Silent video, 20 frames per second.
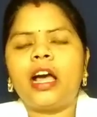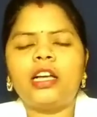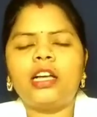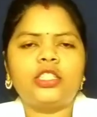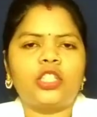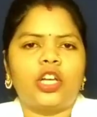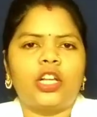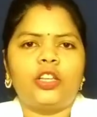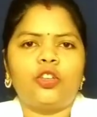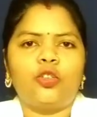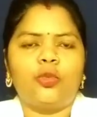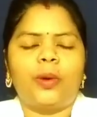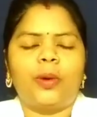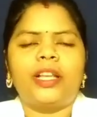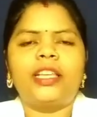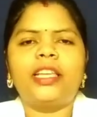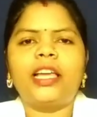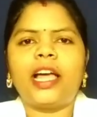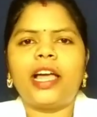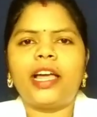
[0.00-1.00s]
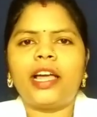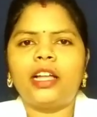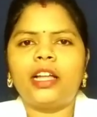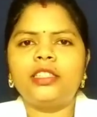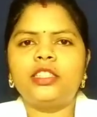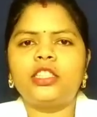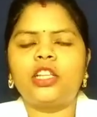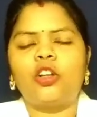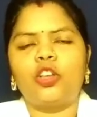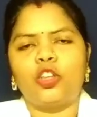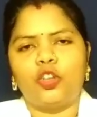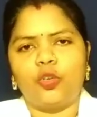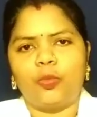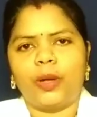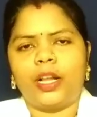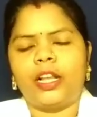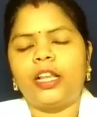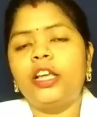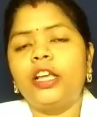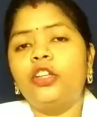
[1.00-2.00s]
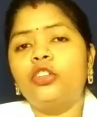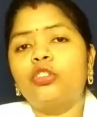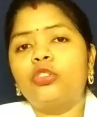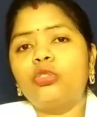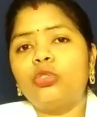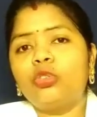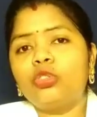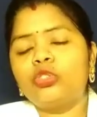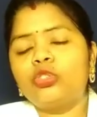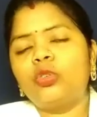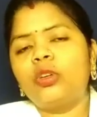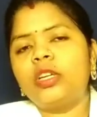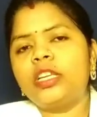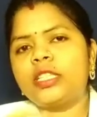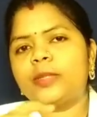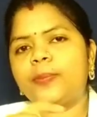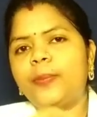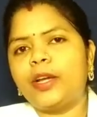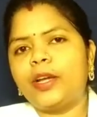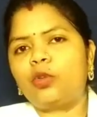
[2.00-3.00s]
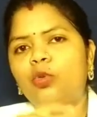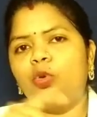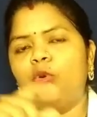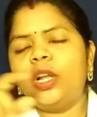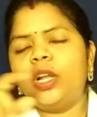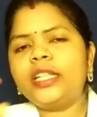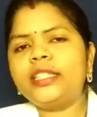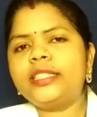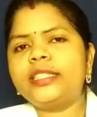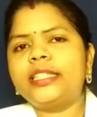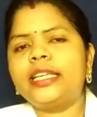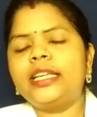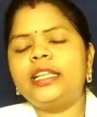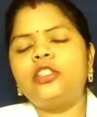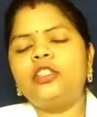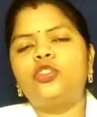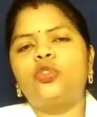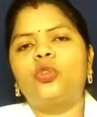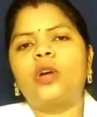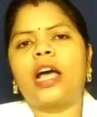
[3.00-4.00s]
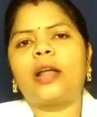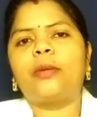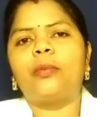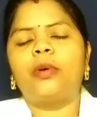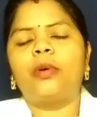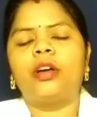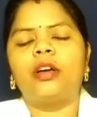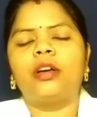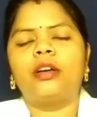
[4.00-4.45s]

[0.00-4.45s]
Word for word: असोल्यूबल या अनसोल्यूबल तो दोस्तों इसमें घुलनशील जो कार्ब